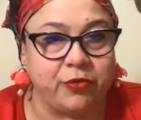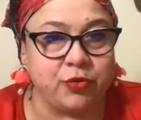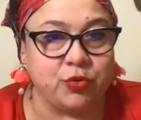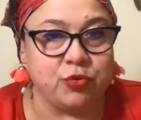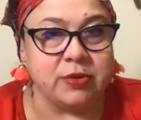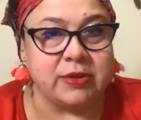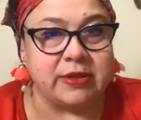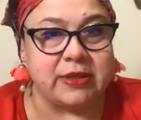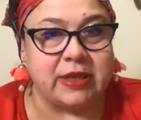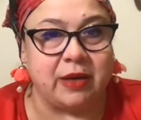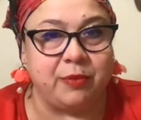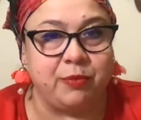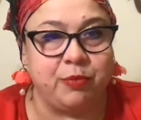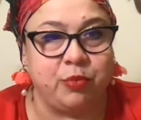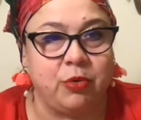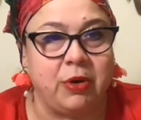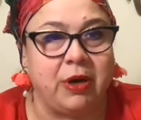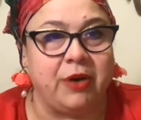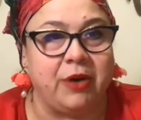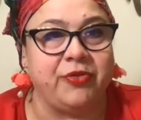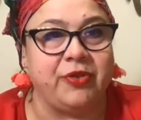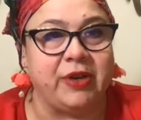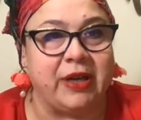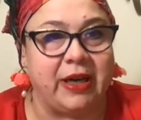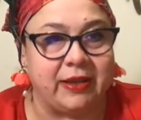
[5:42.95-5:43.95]
Szóstka
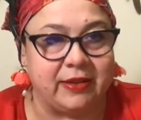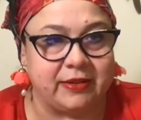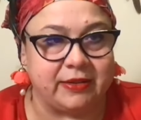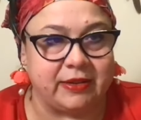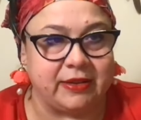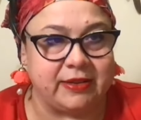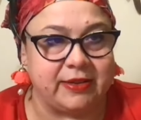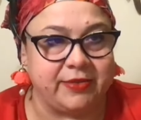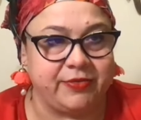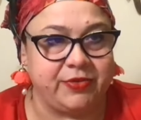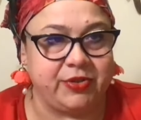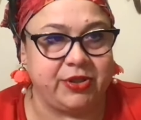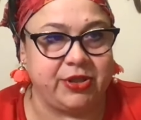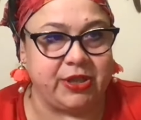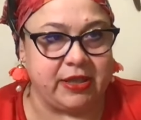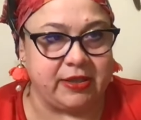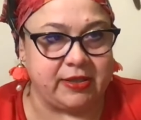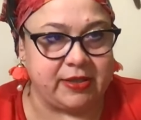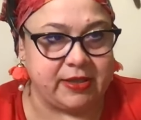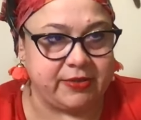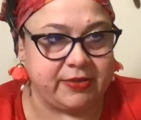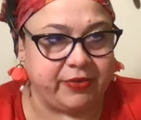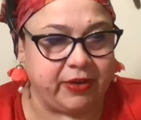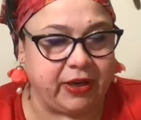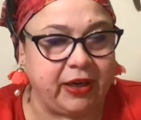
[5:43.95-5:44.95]
buław, karta
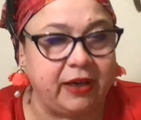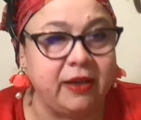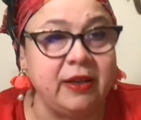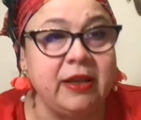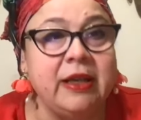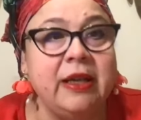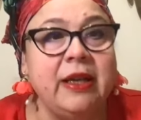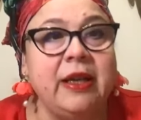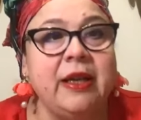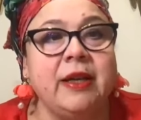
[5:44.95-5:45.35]
zwycięstwa,